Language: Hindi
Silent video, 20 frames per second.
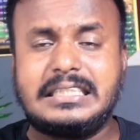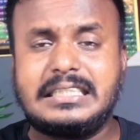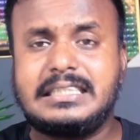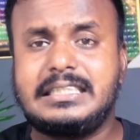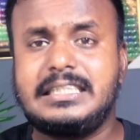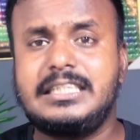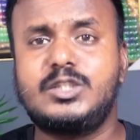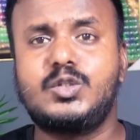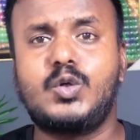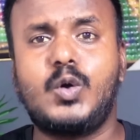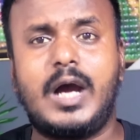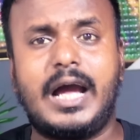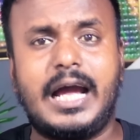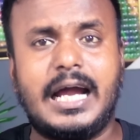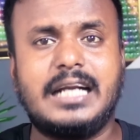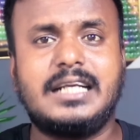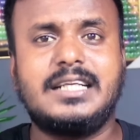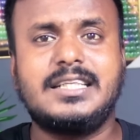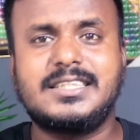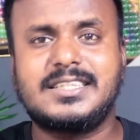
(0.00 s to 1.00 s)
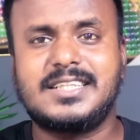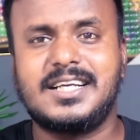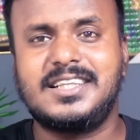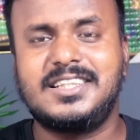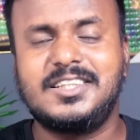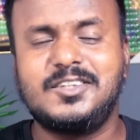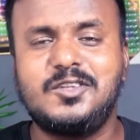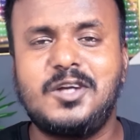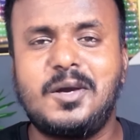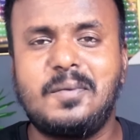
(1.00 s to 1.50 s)
इस चीज़ को एड्रेस
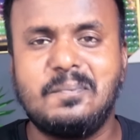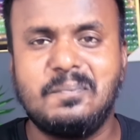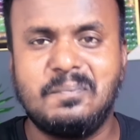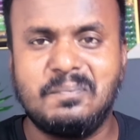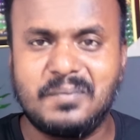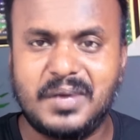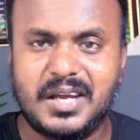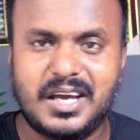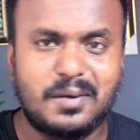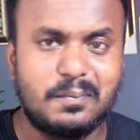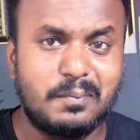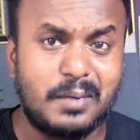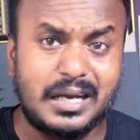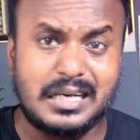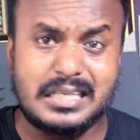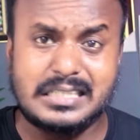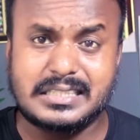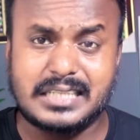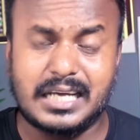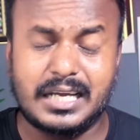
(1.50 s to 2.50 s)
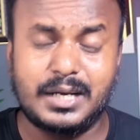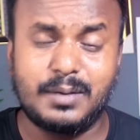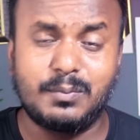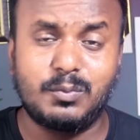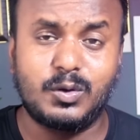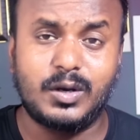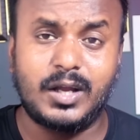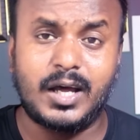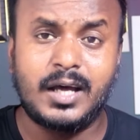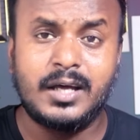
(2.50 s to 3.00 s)
करते हुए मेयर बालन शाह ने
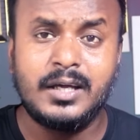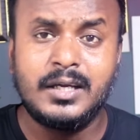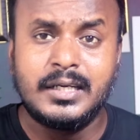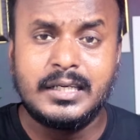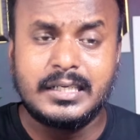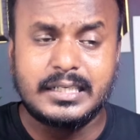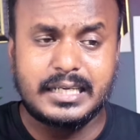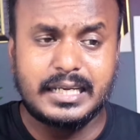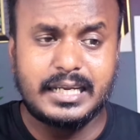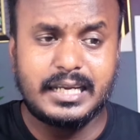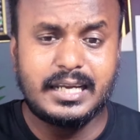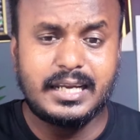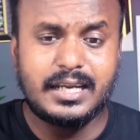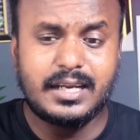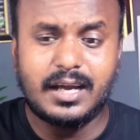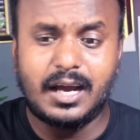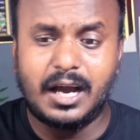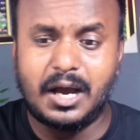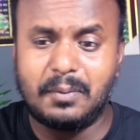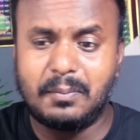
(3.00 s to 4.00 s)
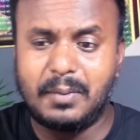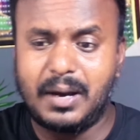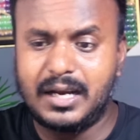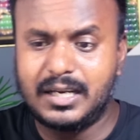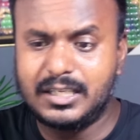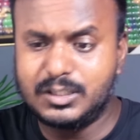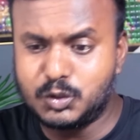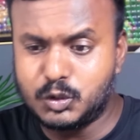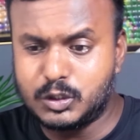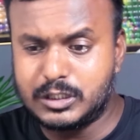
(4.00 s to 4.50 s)
बोला कि
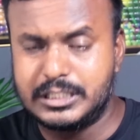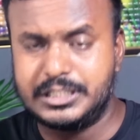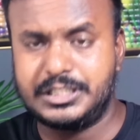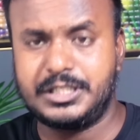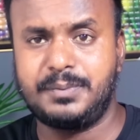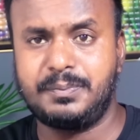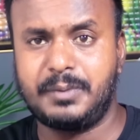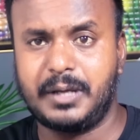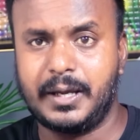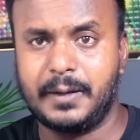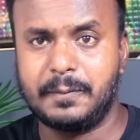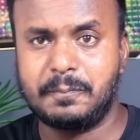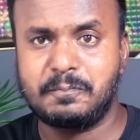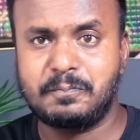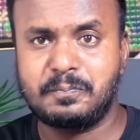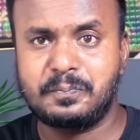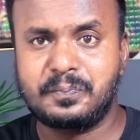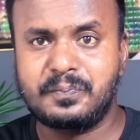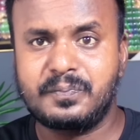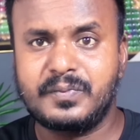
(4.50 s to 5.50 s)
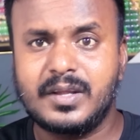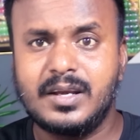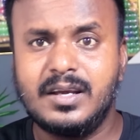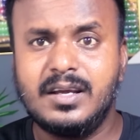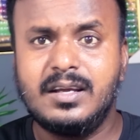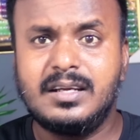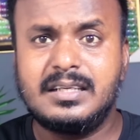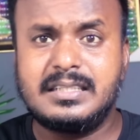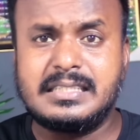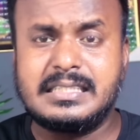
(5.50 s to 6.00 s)
हमारे जो सिटी में है
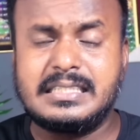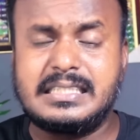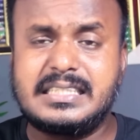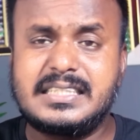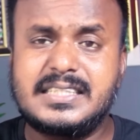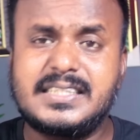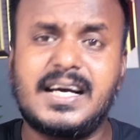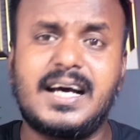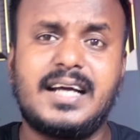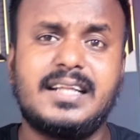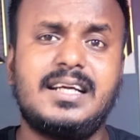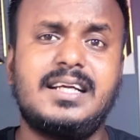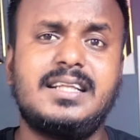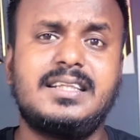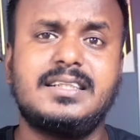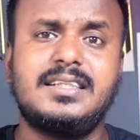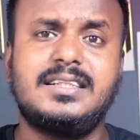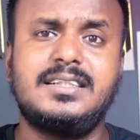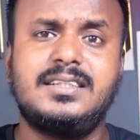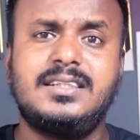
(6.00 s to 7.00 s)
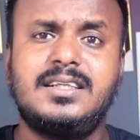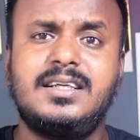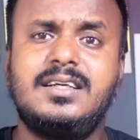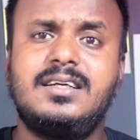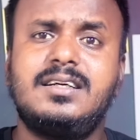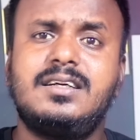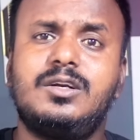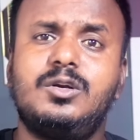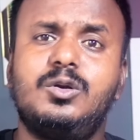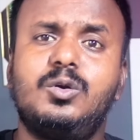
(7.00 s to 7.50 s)
ज़्यादातर
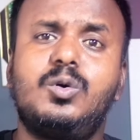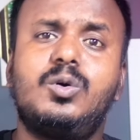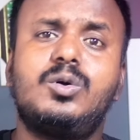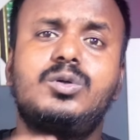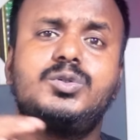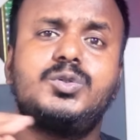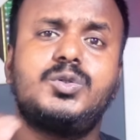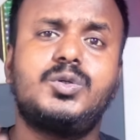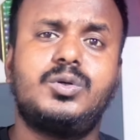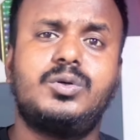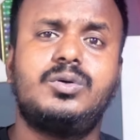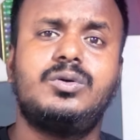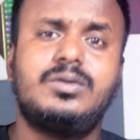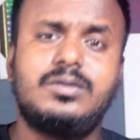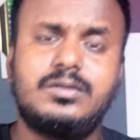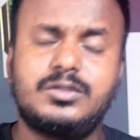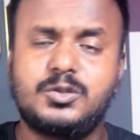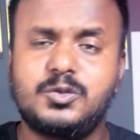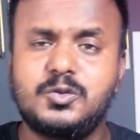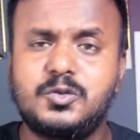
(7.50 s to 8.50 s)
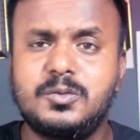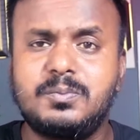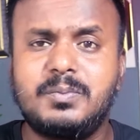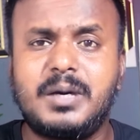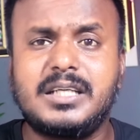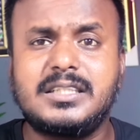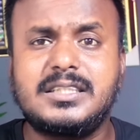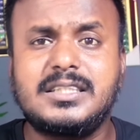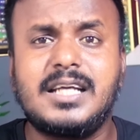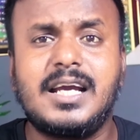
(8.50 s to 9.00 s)
लोग जो सुकुम
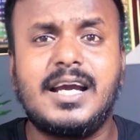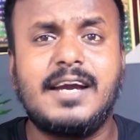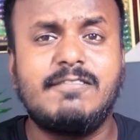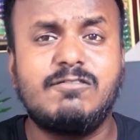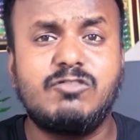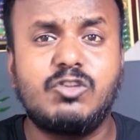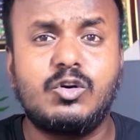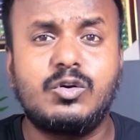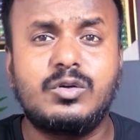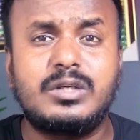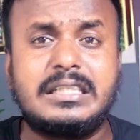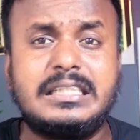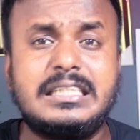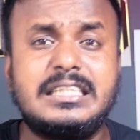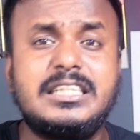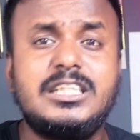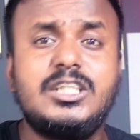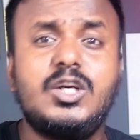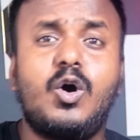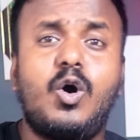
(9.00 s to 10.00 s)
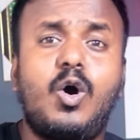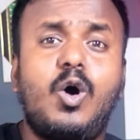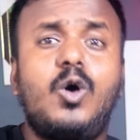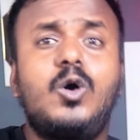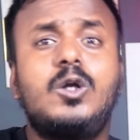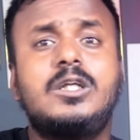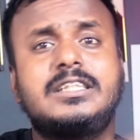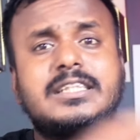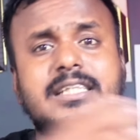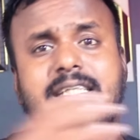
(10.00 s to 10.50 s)
वासी है वो किसी
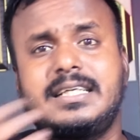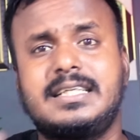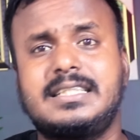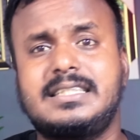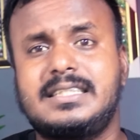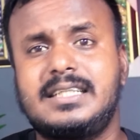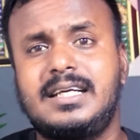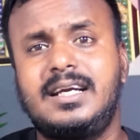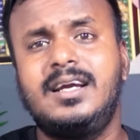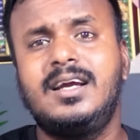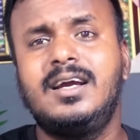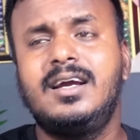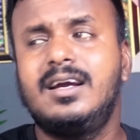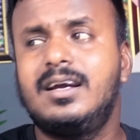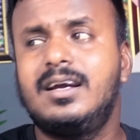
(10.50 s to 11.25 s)
और जगह से